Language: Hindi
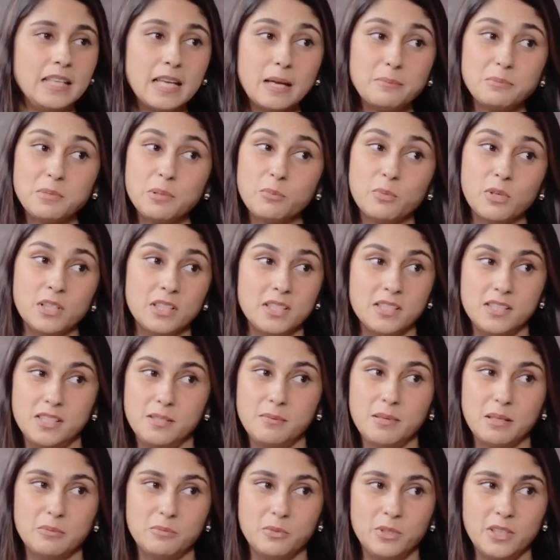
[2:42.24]
का ये आपने बहुत
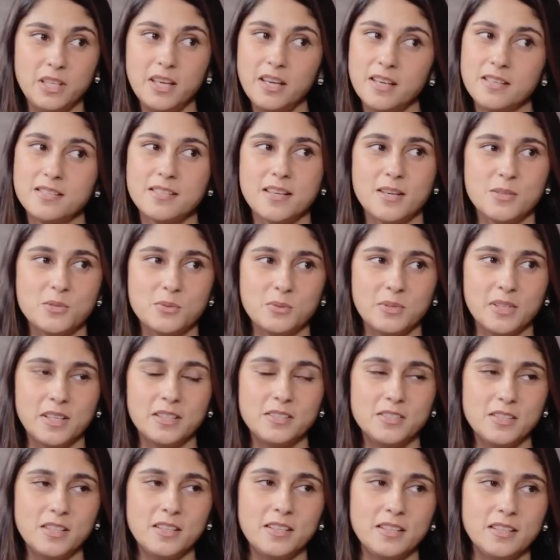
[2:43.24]
अच्छी बात बोली एहसास
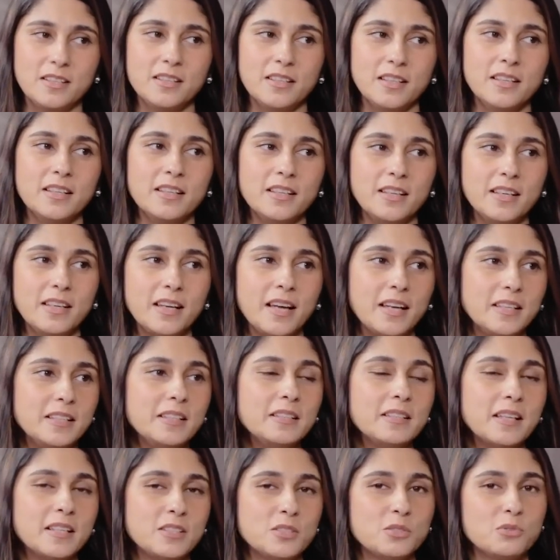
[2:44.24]
एहसास होना चाहिए
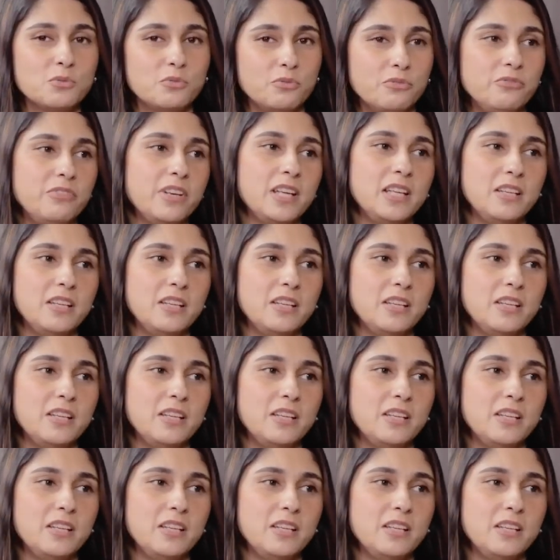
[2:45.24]
आई थिंक दैट्स